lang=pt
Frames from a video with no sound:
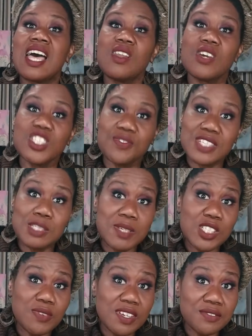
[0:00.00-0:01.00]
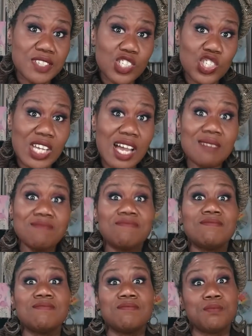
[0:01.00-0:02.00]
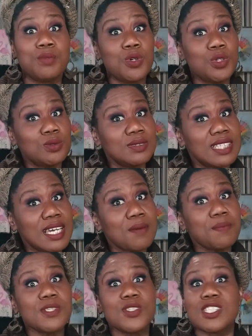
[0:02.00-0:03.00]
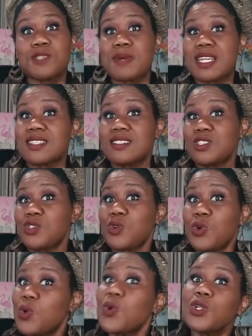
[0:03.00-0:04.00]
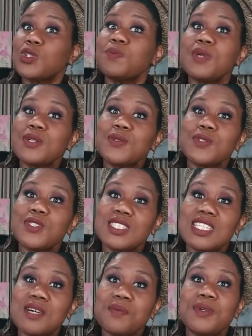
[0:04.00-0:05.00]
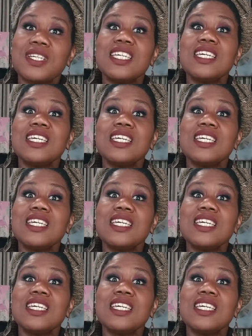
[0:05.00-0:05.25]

A loja, felizmente, vai fechar por um tempo, a gente espera que seja um curto período de tempo